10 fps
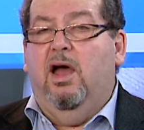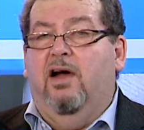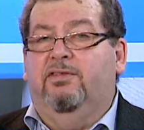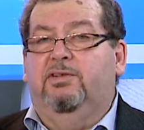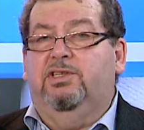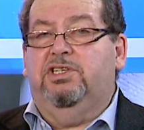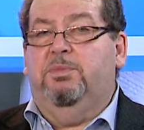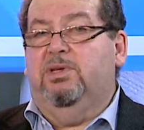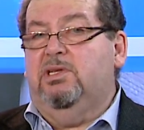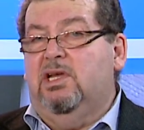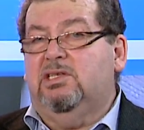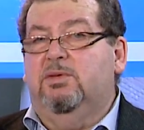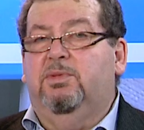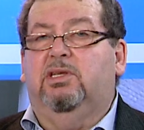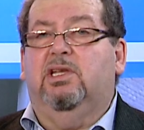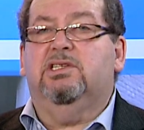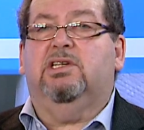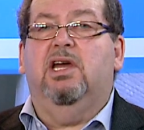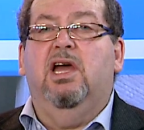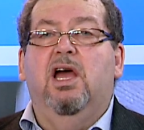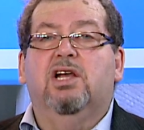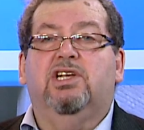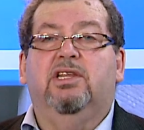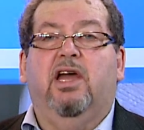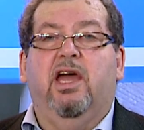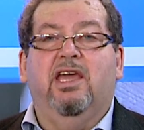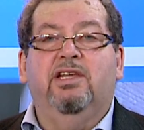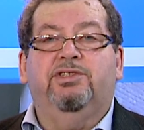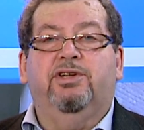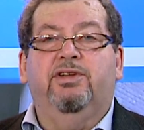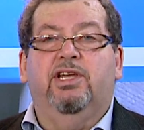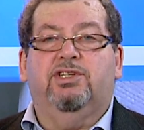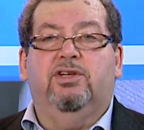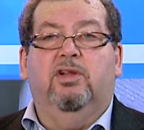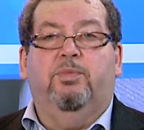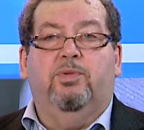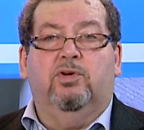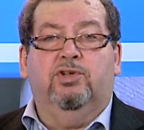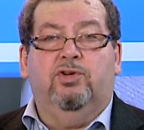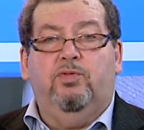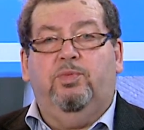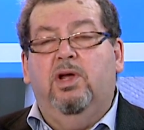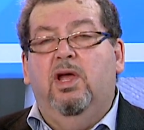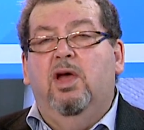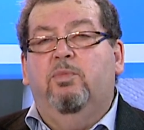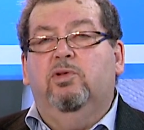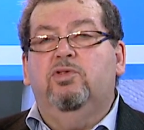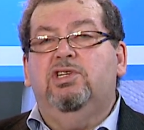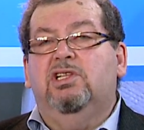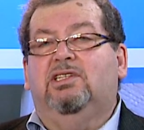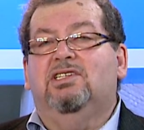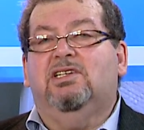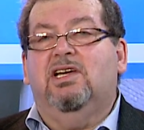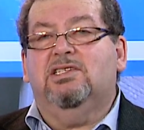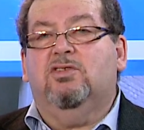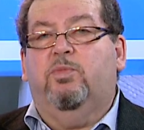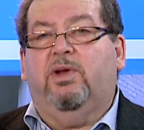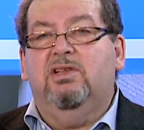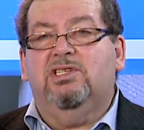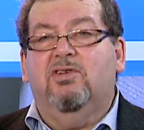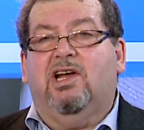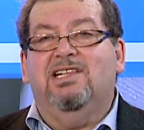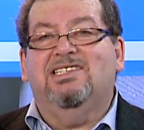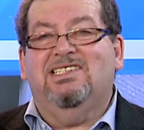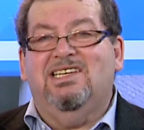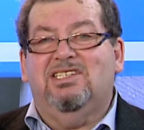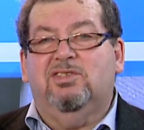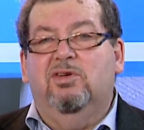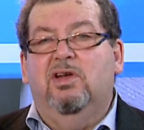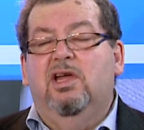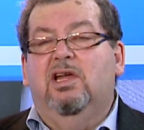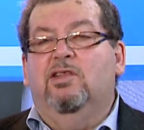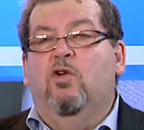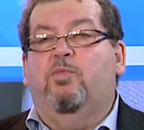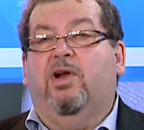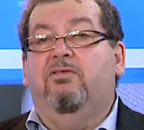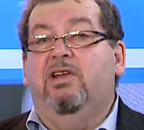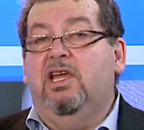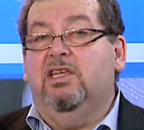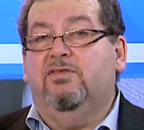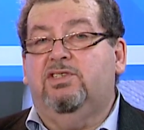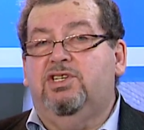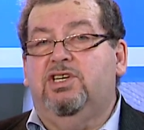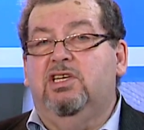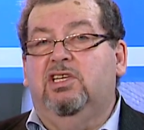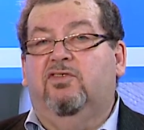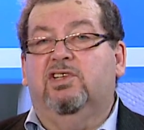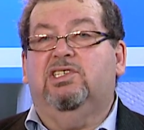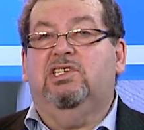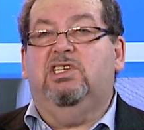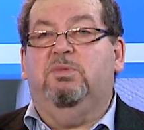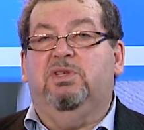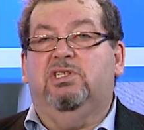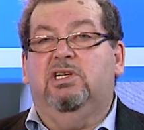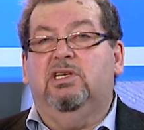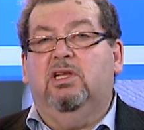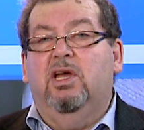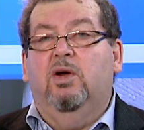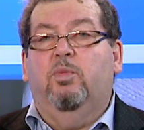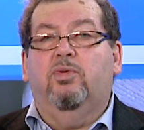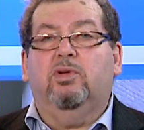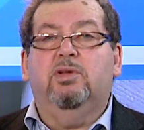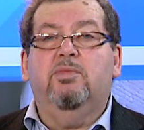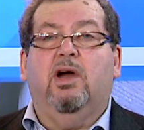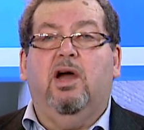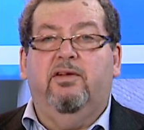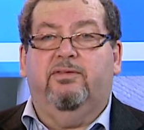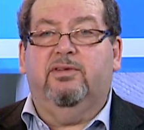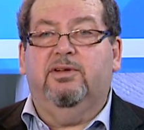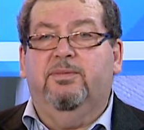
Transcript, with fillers: А в 2015-м китайская Shanghai International Port Group получила от израильского правительства концессию на управление в течение 25 лет портом Хайфы.